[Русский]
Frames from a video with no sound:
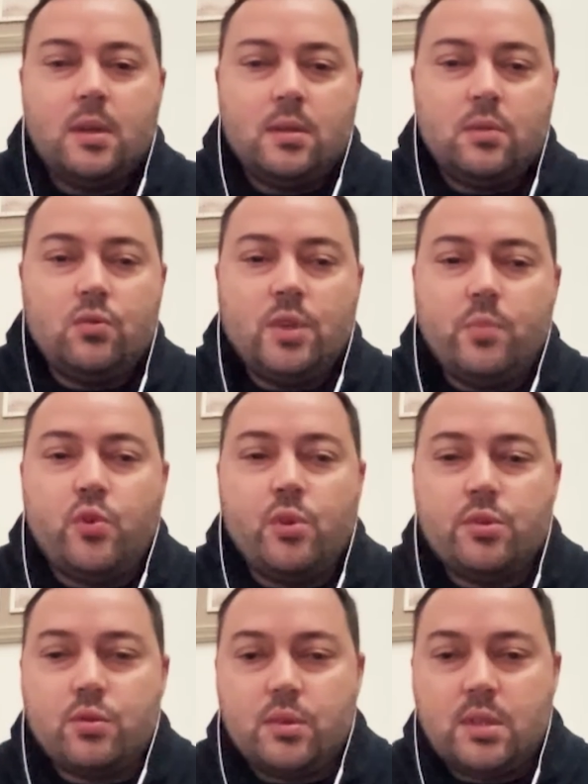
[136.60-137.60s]
ну, не
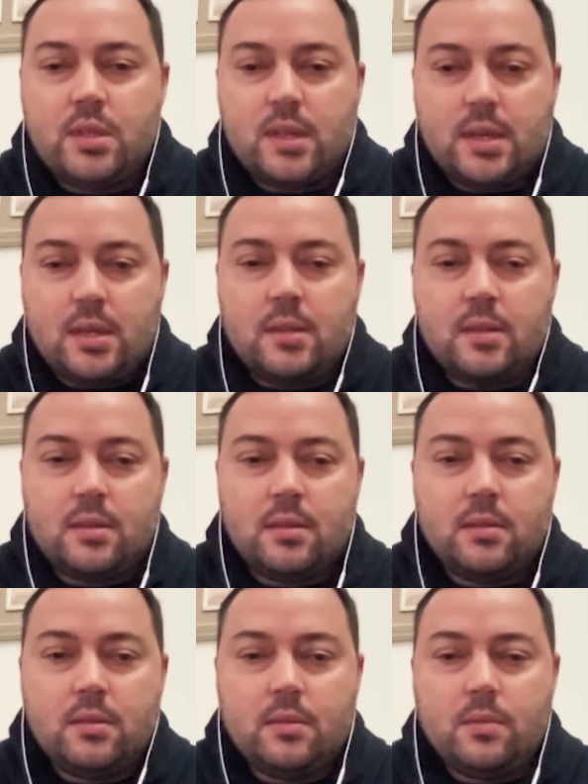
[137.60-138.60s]
пользуются
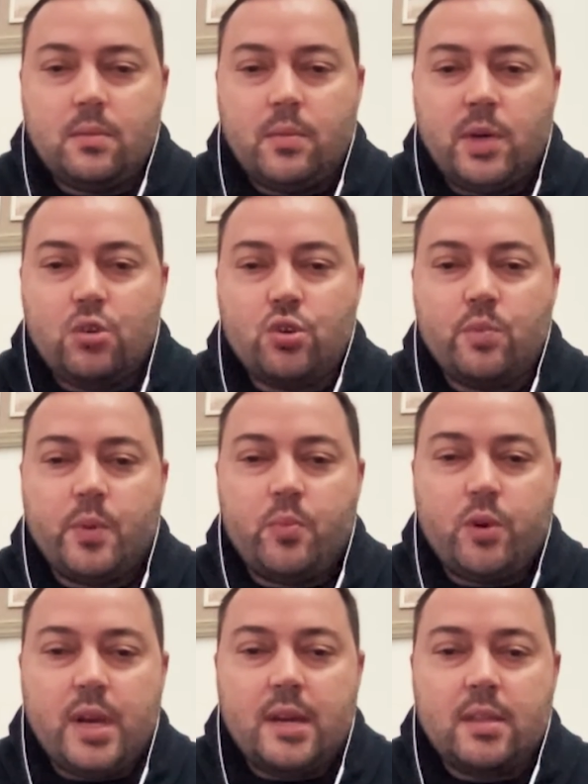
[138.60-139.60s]
большой
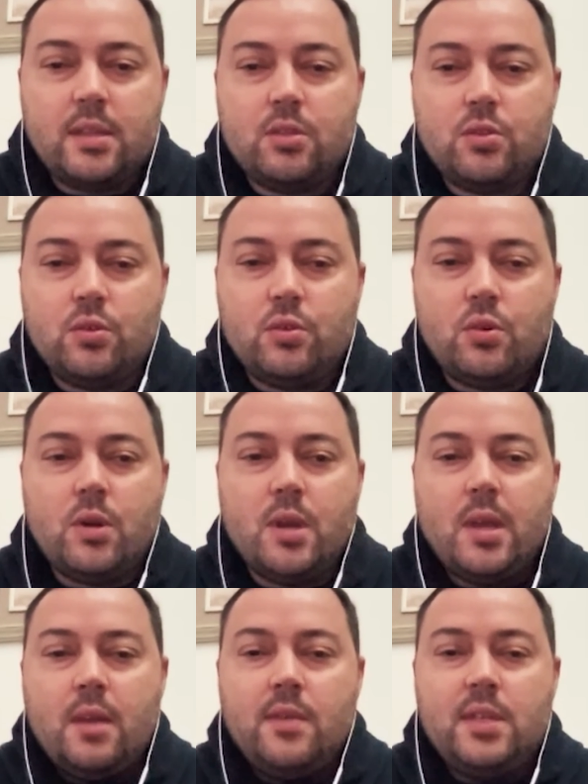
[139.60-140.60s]
популярностью, но
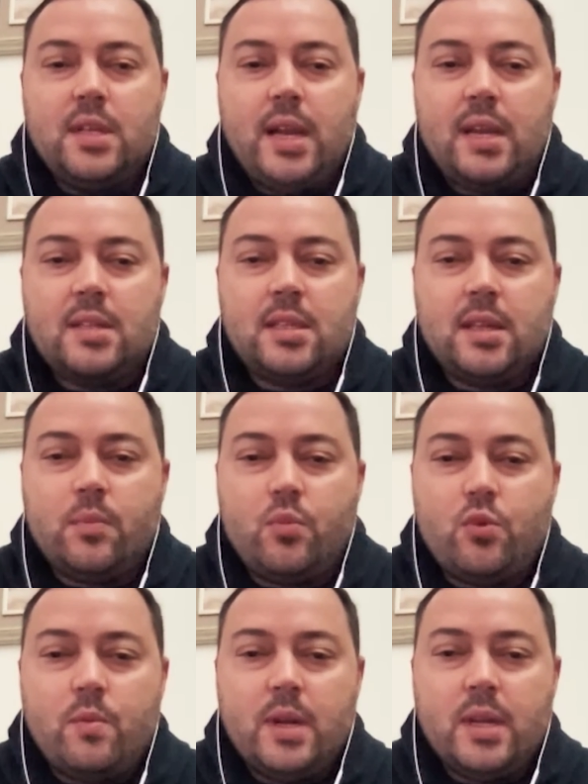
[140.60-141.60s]
ведь грязная
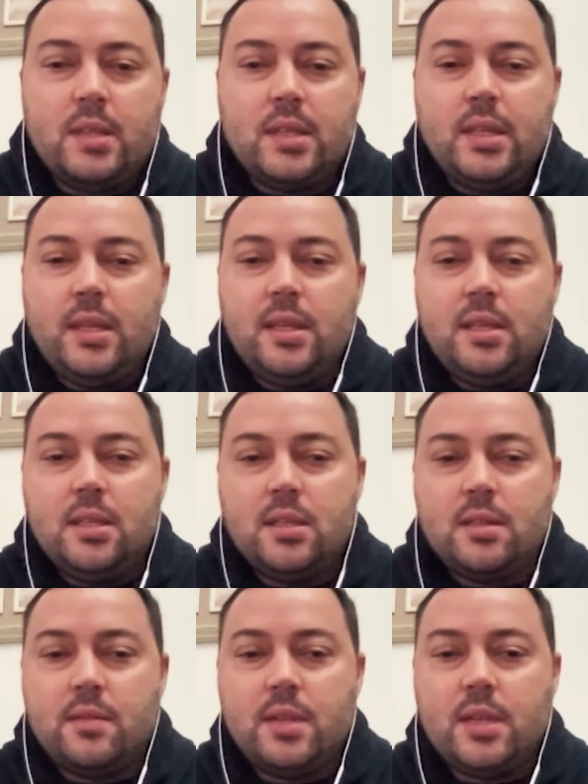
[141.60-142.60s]
бомба – это не
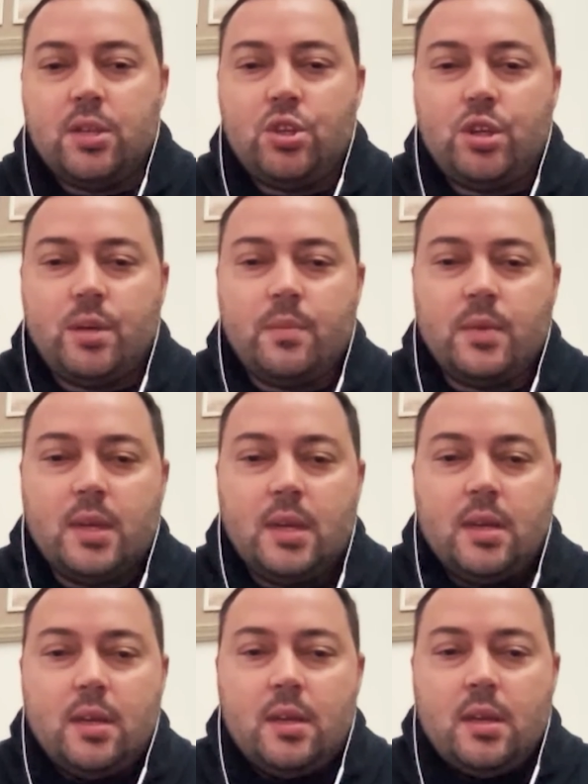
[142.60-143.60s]
единственное, чем
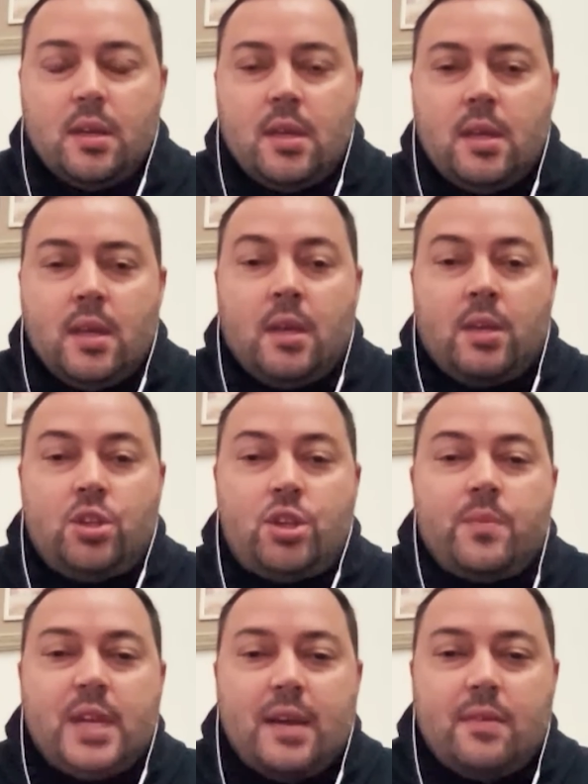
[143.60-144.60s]

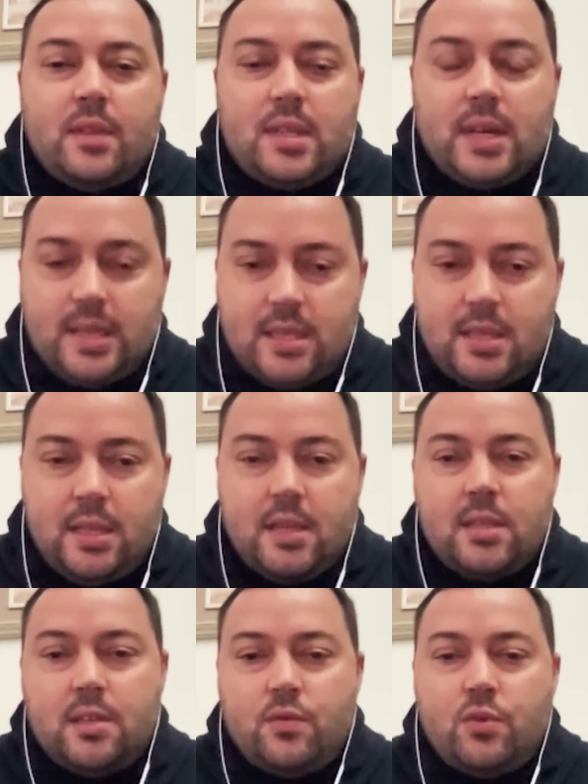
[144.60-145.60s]
чем давит
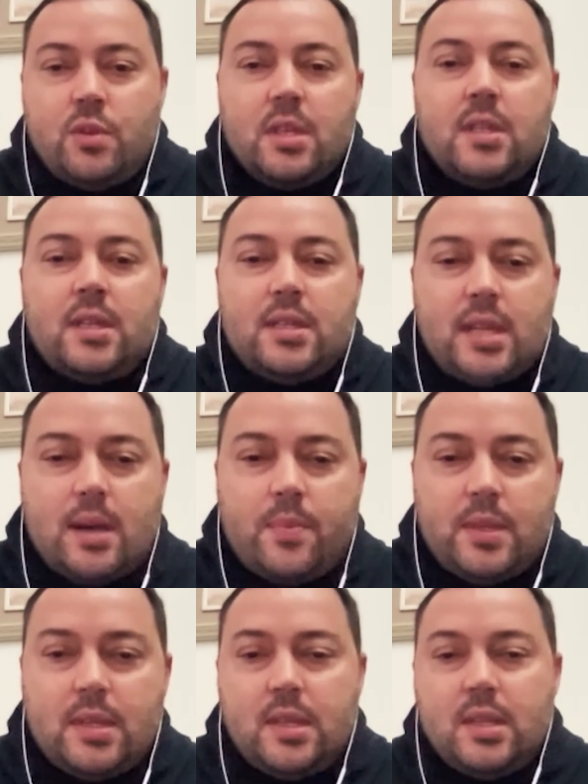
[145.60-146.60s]
Россия сегодня на
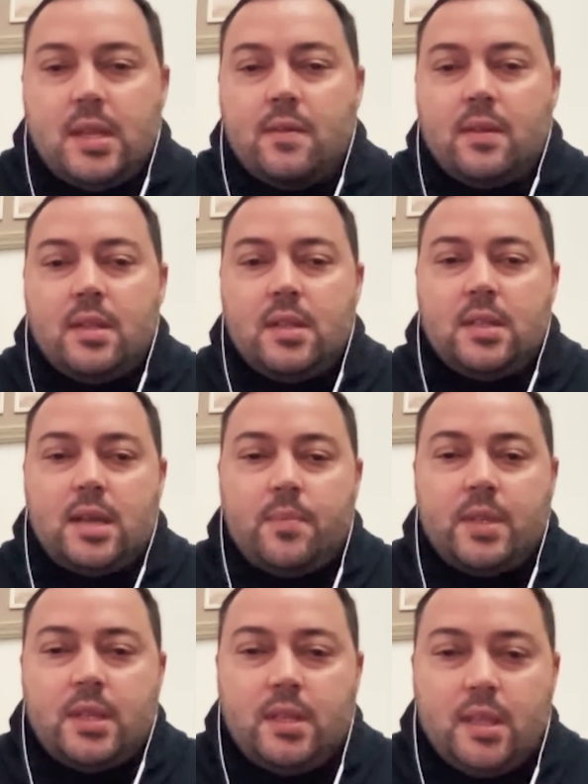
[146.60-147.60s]
Запад? Она давит на
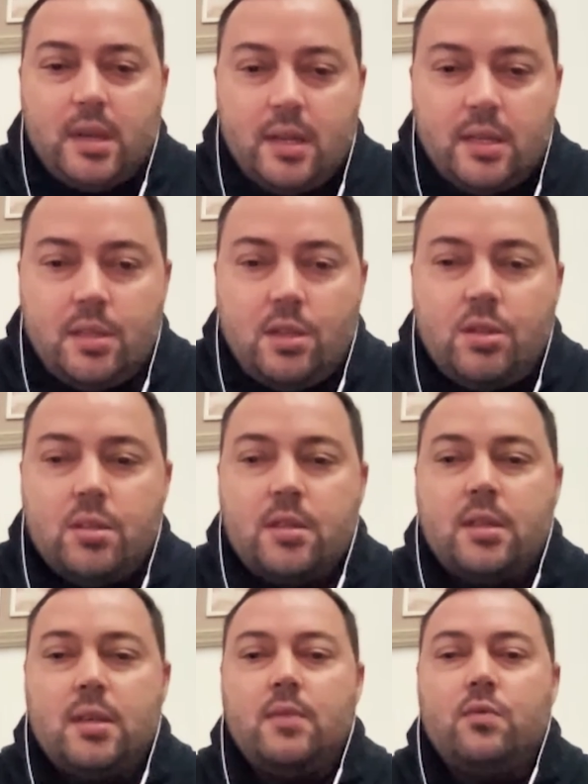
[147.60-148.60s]
Запад и
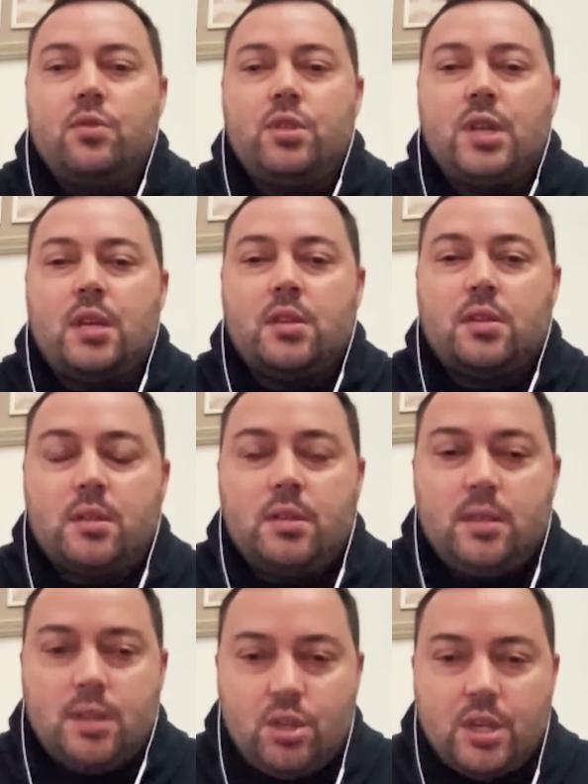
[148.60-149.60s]
энергетически, и вот сейчас,
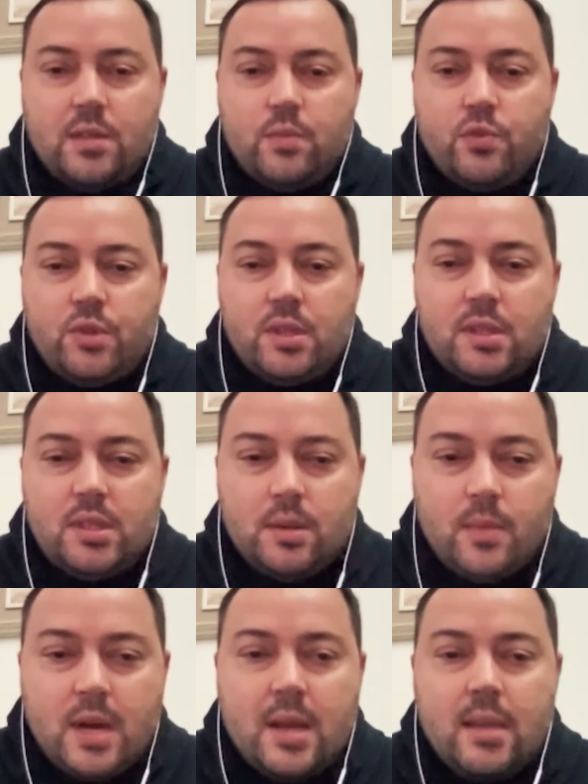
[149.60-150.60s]
сейчас будет
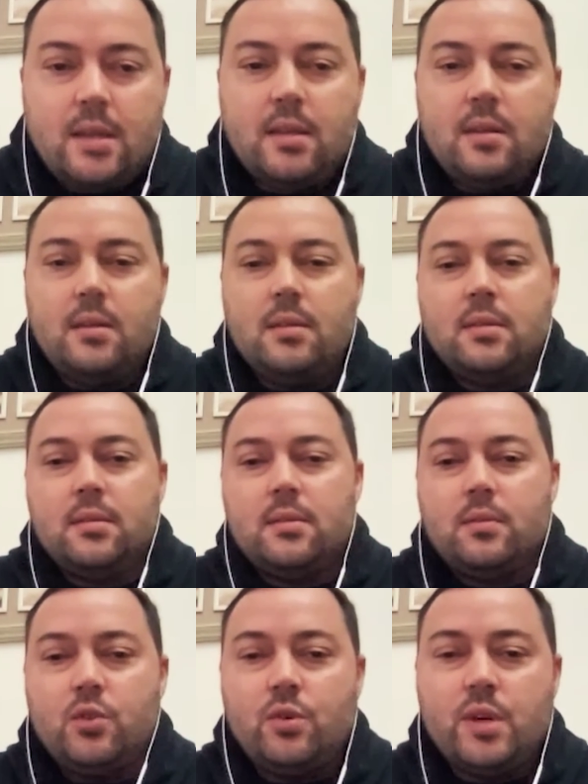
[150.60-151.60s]
зима, и
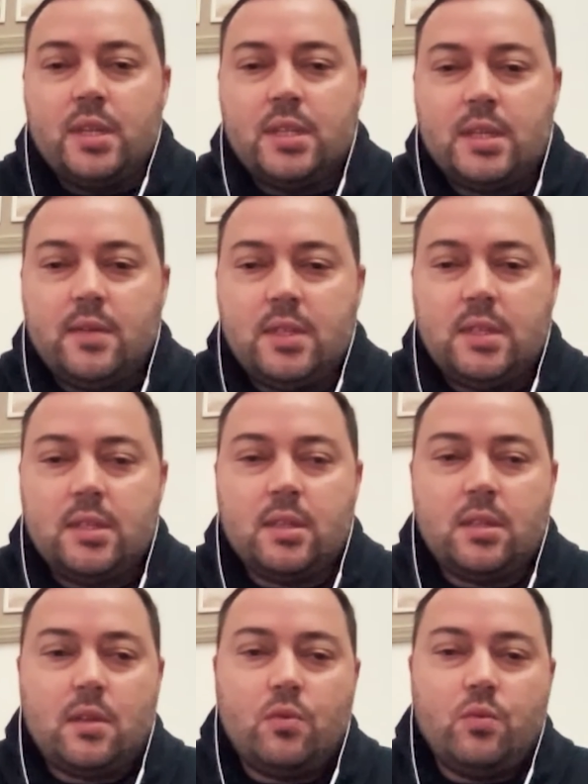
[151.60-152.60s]
многое зависит
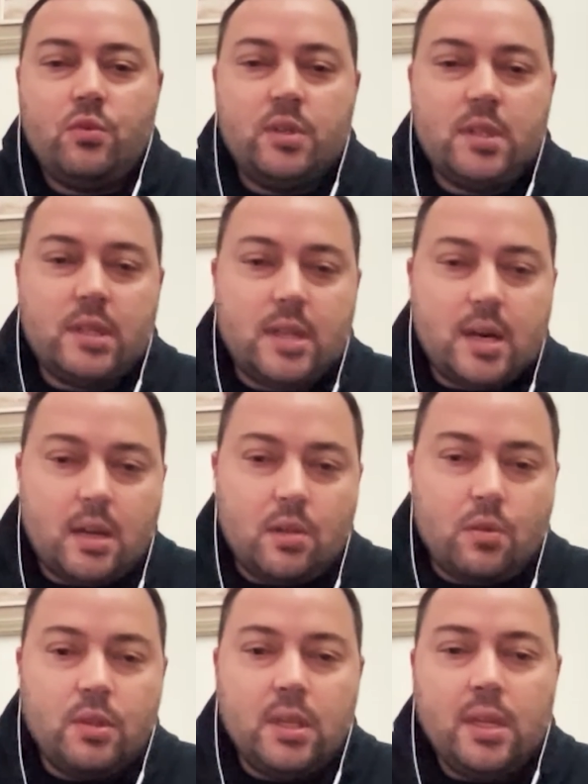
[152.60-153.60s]
от того, будет она
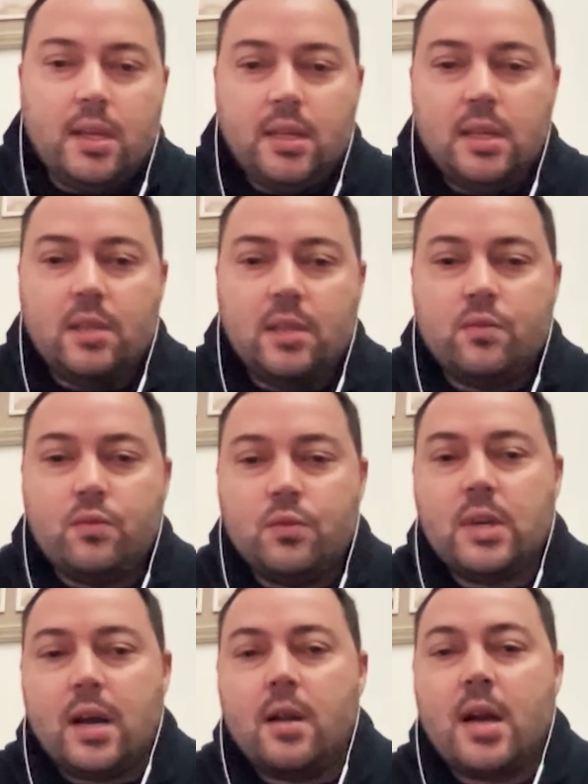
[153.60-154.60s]
холодная или нет.
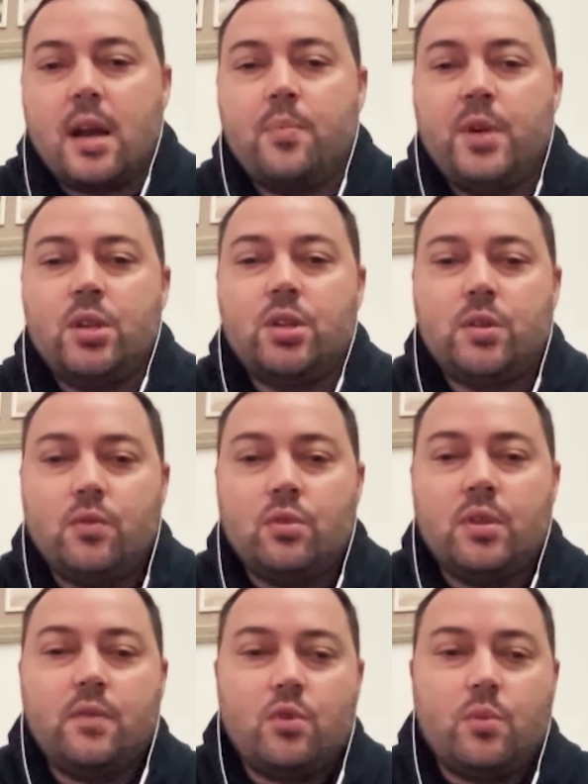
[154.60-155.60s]
Вот как, как
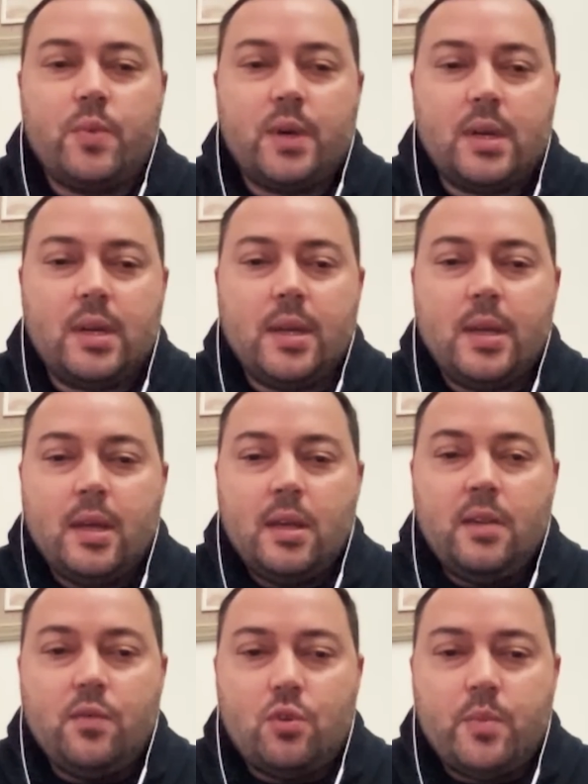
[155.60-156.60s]
переживет Европа,
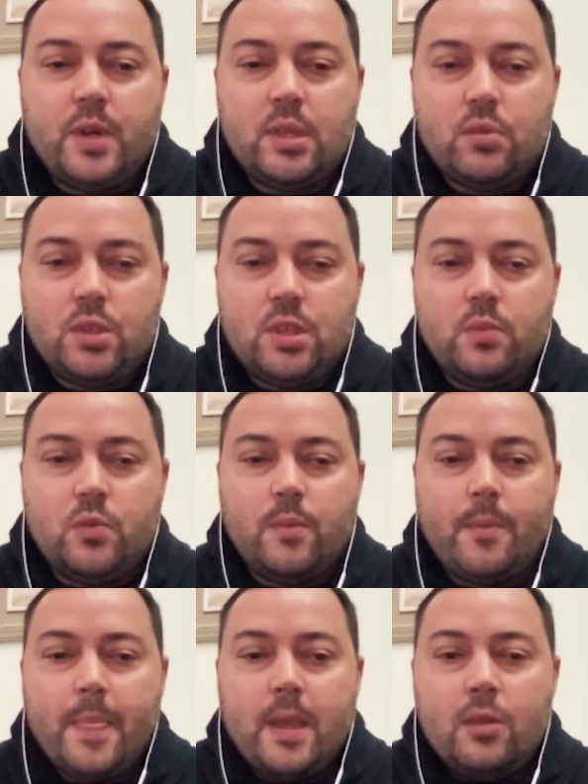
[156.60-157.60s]
Европа эту зиму?